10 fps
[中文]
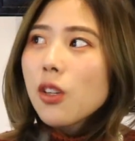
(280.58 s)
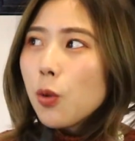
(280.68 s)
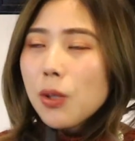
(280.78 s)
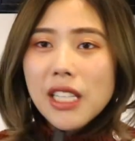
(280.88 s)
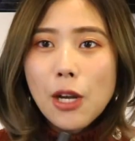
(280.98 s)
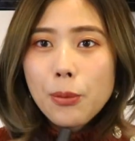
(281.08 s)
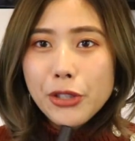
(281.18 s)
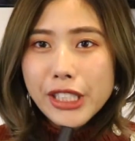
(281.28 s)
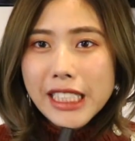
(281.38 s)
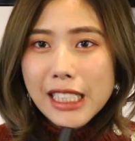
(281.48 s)
我不知道大家有没有
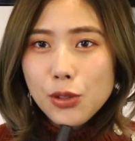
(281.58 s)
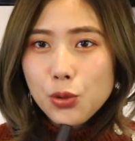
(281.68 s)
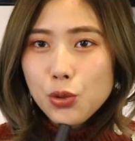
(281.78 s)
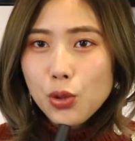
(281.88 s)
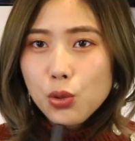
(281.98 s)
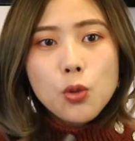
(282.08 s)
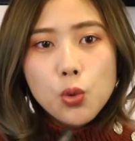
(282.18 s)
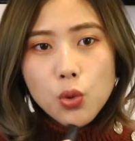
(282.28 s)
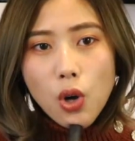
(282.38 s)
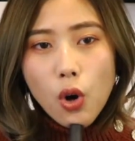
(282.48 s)
这个经历，就是说
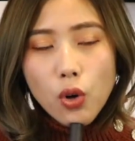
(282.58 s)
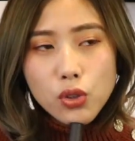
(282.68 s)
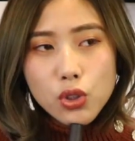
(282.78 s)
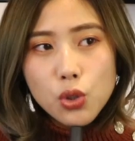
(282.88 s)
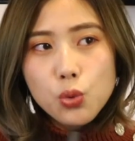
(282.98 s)
涂口红的时候，